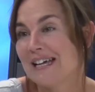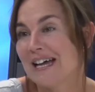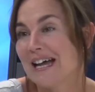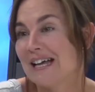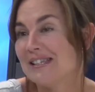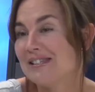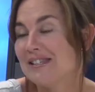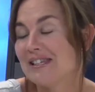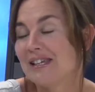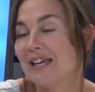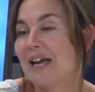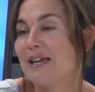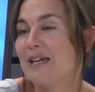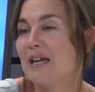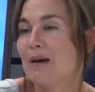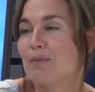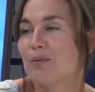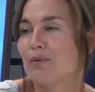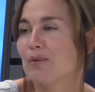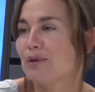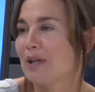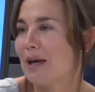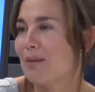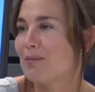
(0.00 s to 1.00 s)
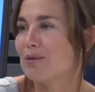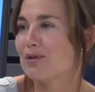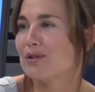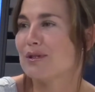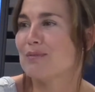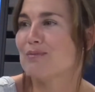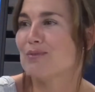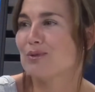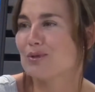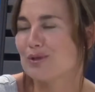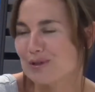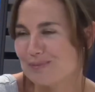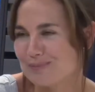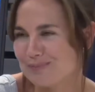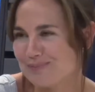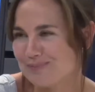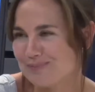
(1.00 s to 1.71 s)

Así que ahí apuntamos y mucho.